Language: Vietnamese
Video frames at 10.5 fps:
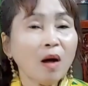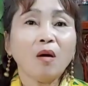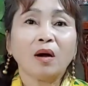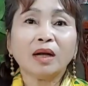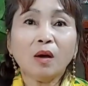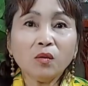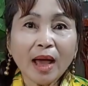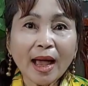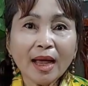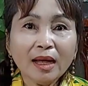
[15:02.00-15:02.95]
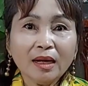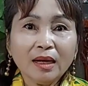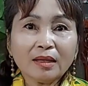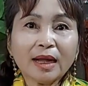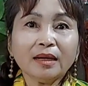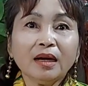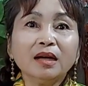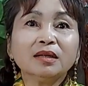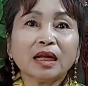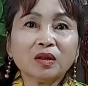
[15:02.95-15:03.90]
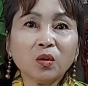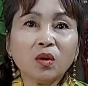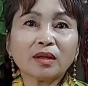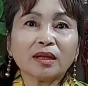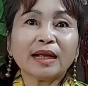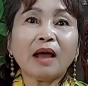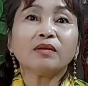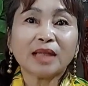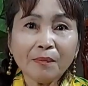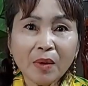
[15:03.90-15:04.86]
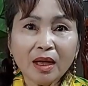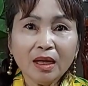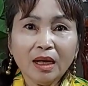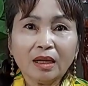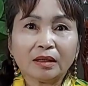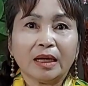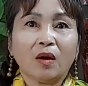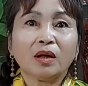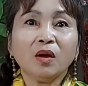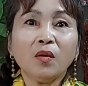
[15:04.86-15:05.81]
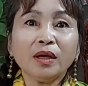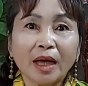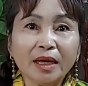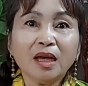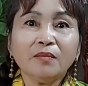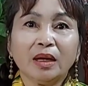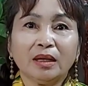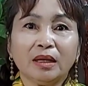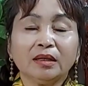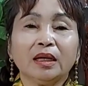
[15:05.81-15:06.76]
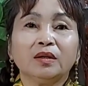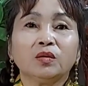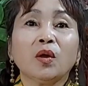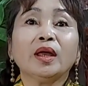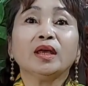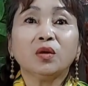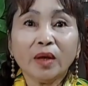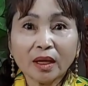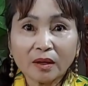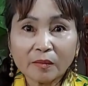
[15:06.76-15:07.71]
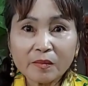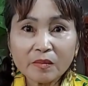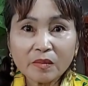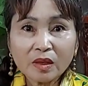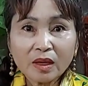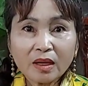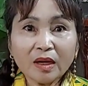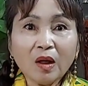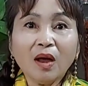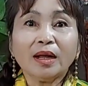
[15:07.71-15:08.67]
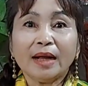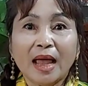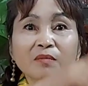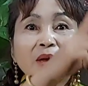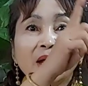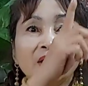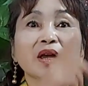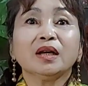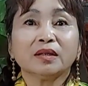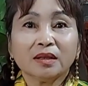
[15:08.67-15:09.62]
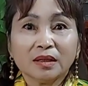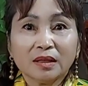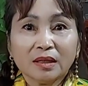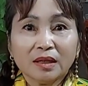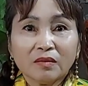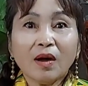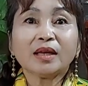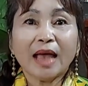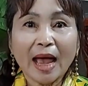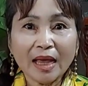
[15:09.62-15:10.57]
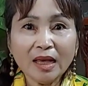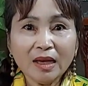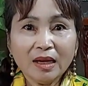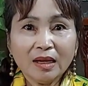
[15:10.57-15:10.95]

mâu, họ đấu đá, tranh hơn tranh thua, tranh cao tranh thấp á, thì họ đối kỵ với mình á, thì tùy duyên. Cái đó là để bề trên phân giải,